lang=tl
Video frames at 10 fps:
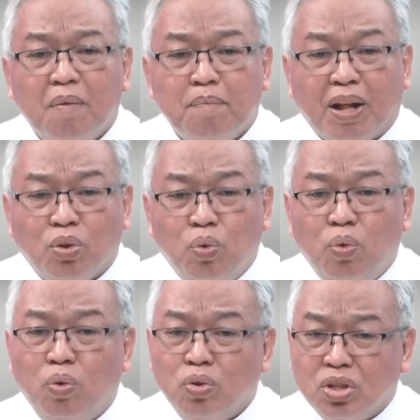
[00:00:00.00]

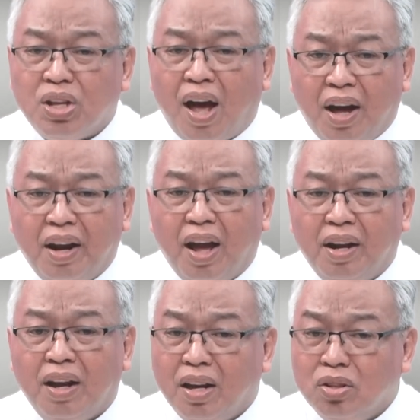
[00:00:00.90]
patungo sa kaharian
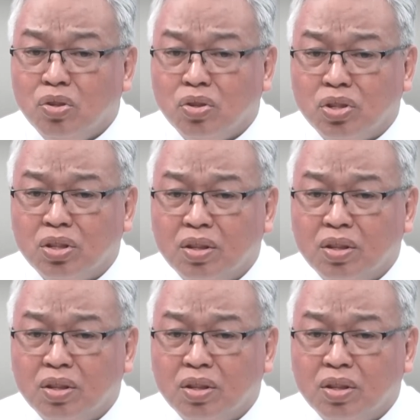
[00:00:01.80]
ng Diyos.